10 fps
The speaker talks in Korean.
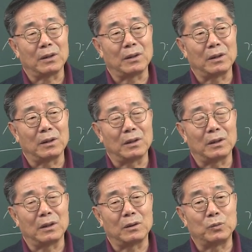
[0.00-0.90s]

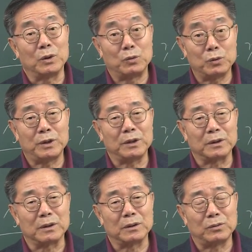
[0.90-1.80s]
어, 우리
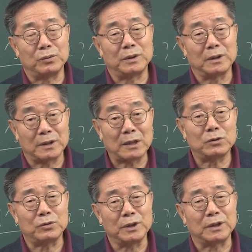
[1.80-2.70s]
주체력을 주체를
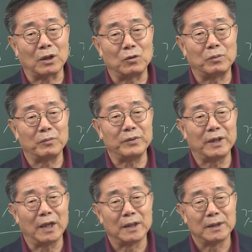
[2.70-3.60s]
찾을 수 있다고
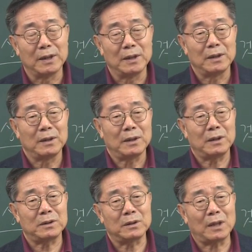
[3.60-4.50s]
봅니다.
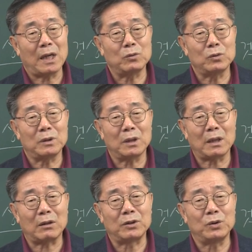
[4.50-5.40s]
그래서 그 한국
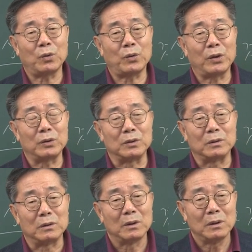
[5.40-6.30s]
철학과
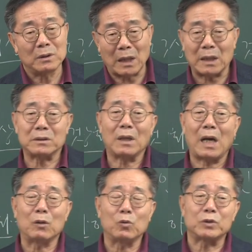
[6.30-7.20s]
기독교에는 따라서
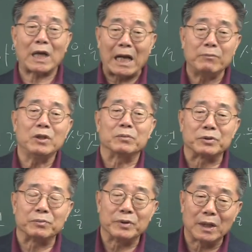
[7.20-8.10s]
한국 삶이
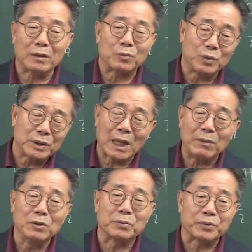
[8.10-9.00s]
없습니다. 우리
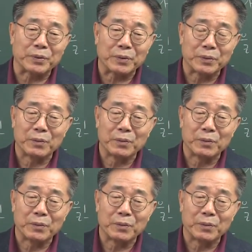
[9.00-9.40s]
삶이 없어요.